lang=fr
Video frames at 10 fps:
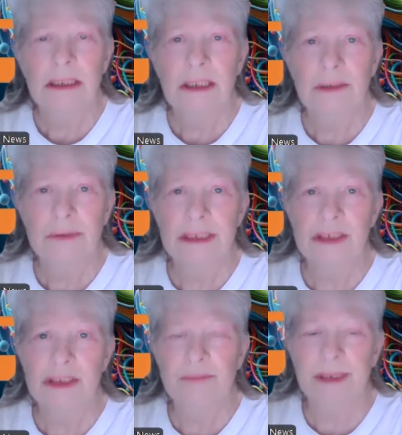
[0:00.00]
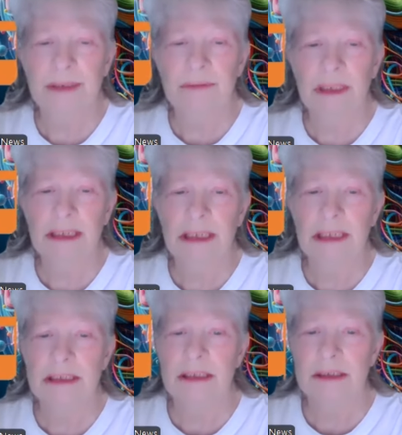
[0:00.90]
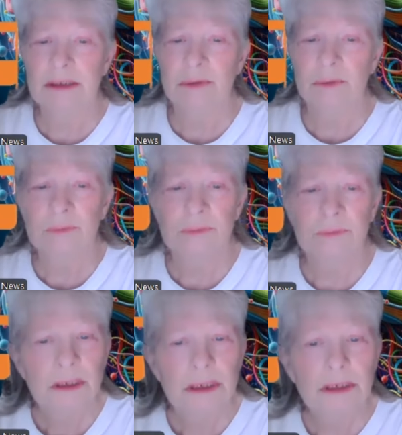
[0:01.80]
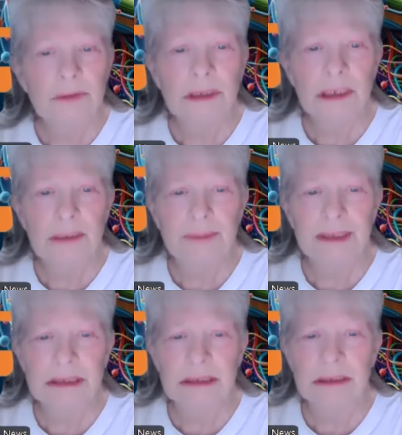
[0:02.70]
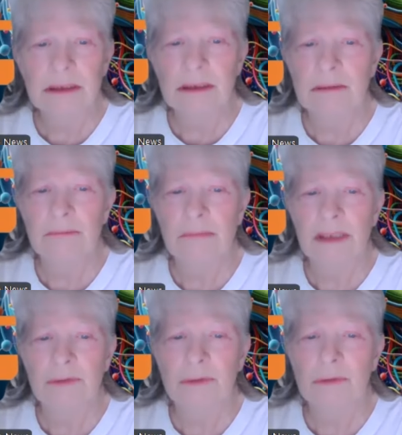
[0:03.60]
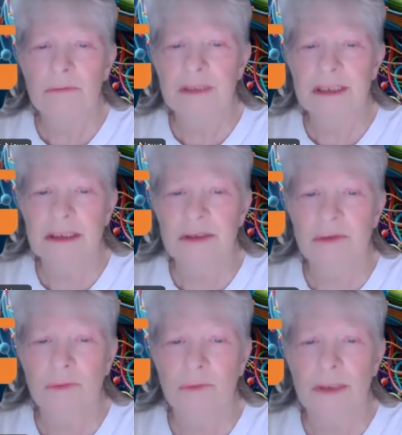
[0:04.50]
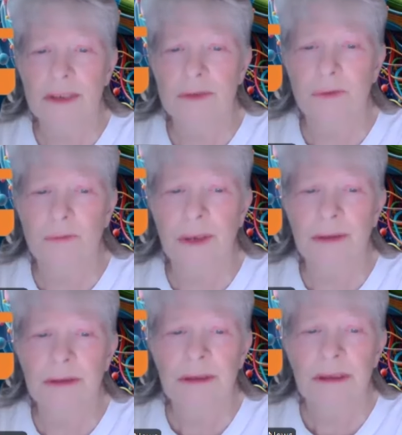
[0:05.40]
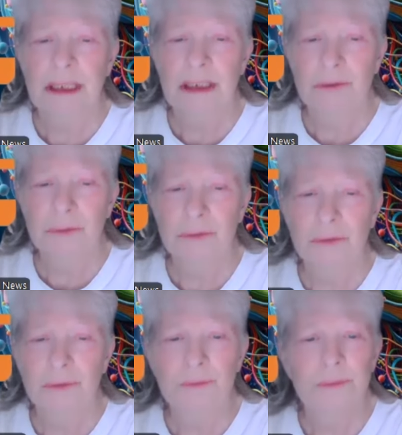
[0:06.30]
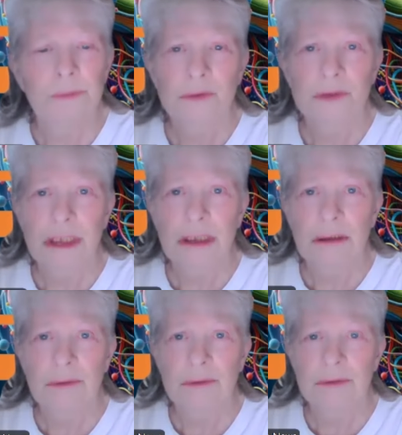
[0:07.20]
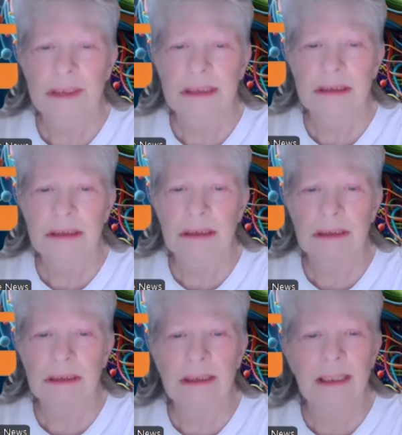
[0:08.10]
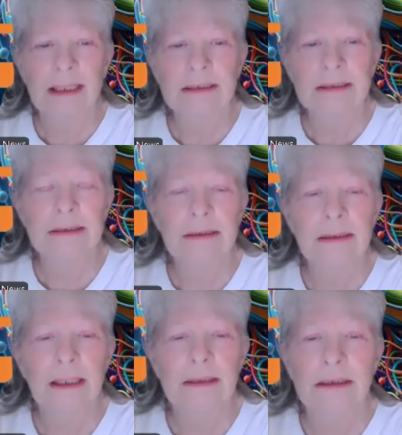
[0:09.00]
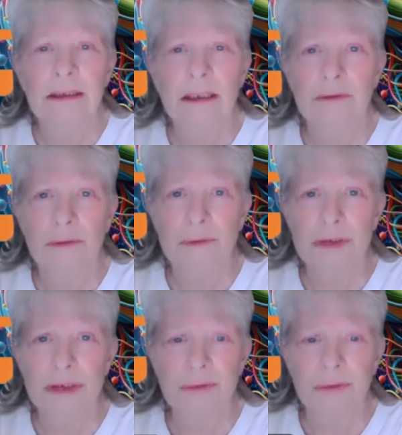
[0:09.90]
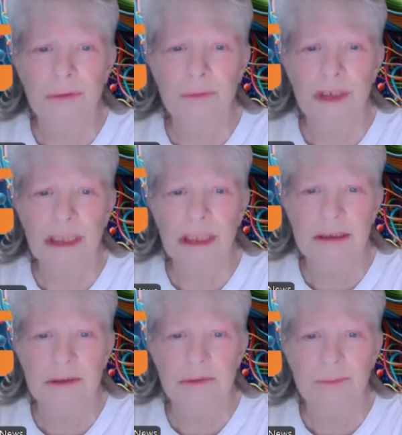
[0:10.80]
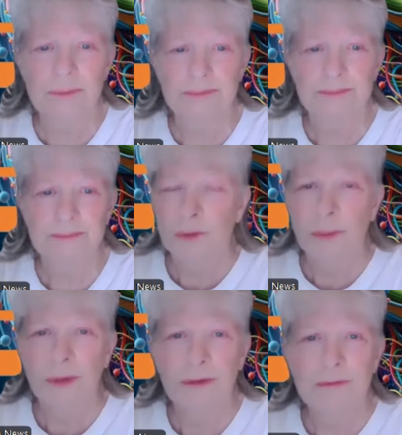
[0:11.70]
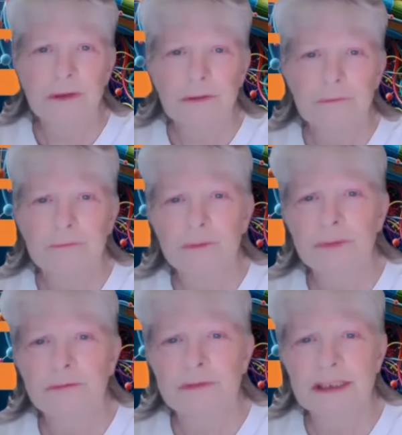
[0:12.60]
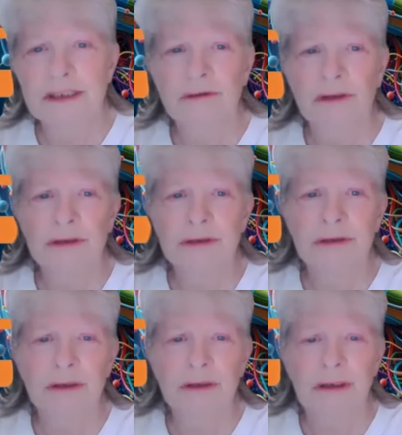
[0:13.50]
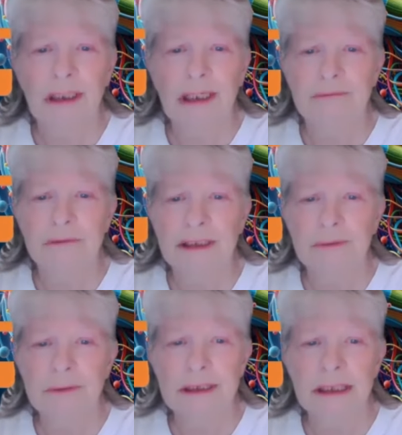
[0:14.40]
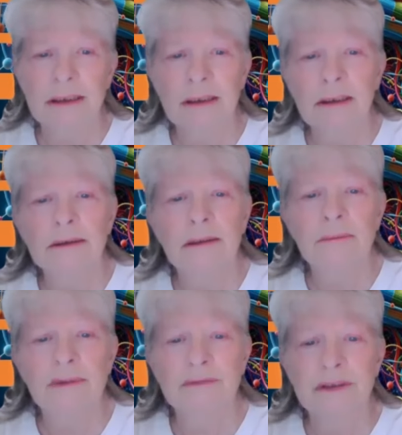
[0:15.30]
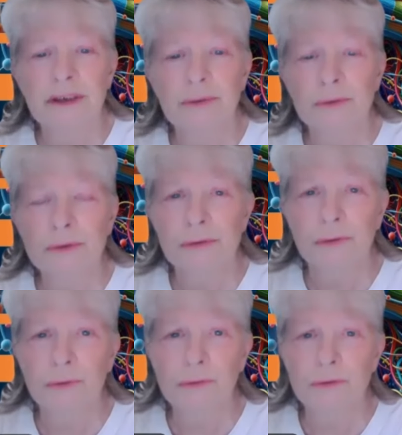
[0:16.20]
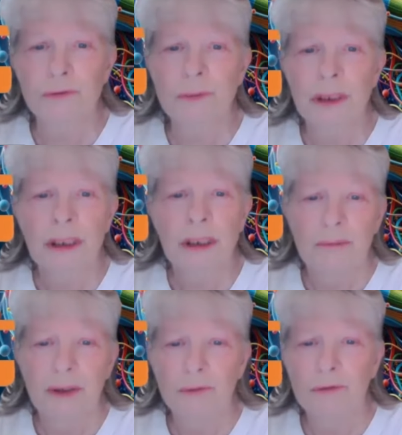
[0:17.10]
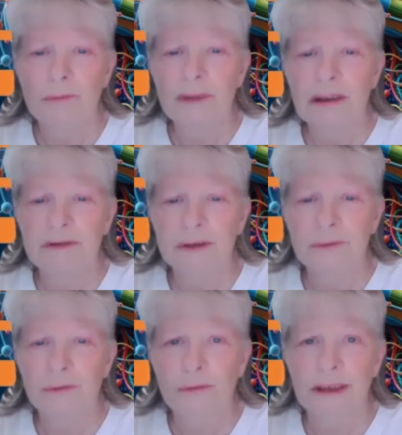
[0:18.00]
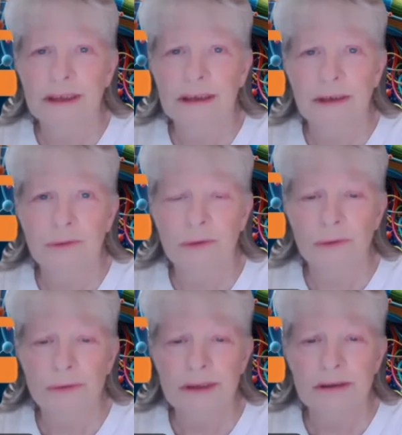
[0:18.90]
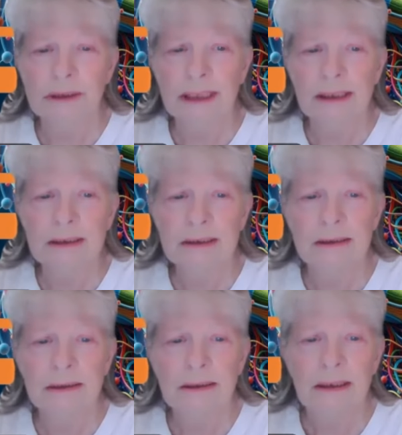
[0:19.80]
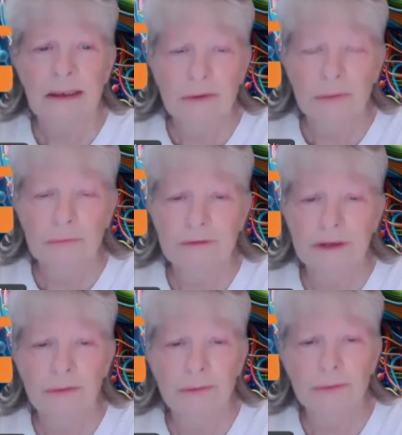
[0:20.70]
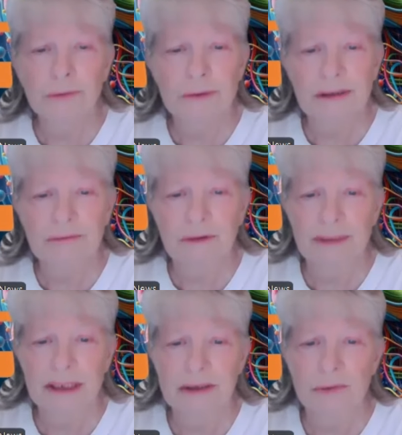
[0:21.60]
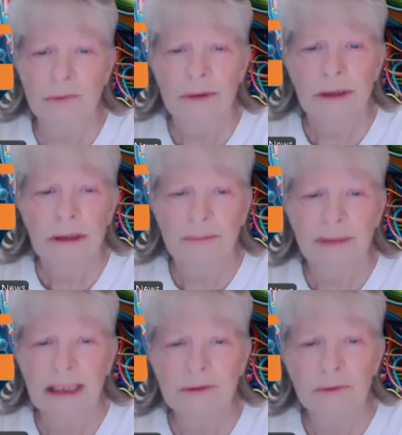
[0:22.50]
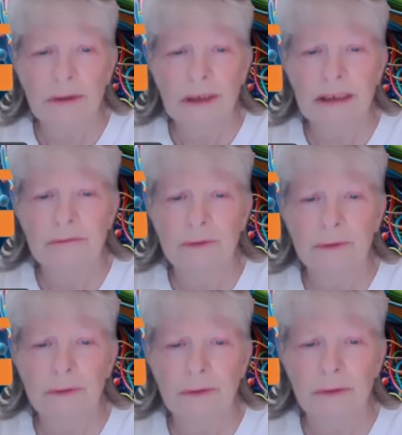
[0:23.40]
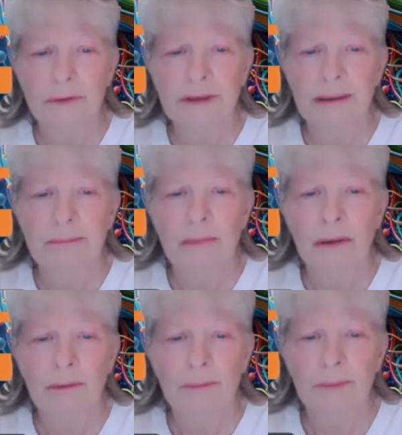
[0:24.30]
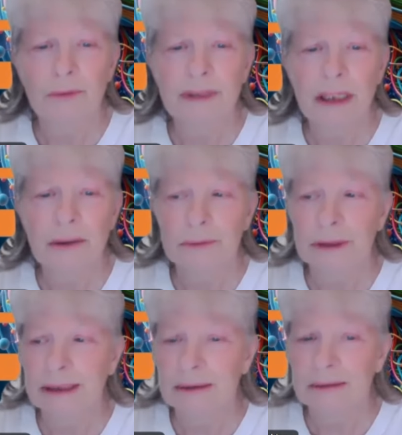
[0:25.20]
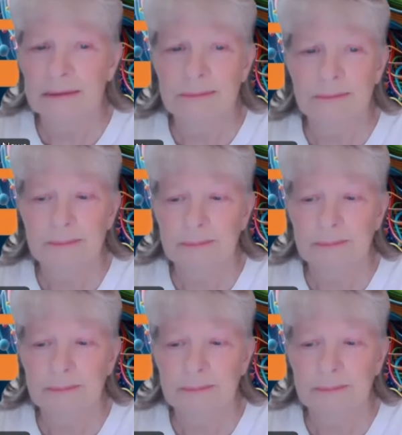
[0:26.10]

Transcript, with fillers: Il ne s'agit pas de canalisation ni de télépathie, mais de conversations noir sur blanc et en audio que j'ai enregistrées grâce à des technologies de communication. Pour preuve, vous pouvez entendre la voix de Zen dans ma vidéo sur YouTube numéro 2023 trait d'union 115 et trouver d'autres informations dans mes quatre livres, notamment Premier contact.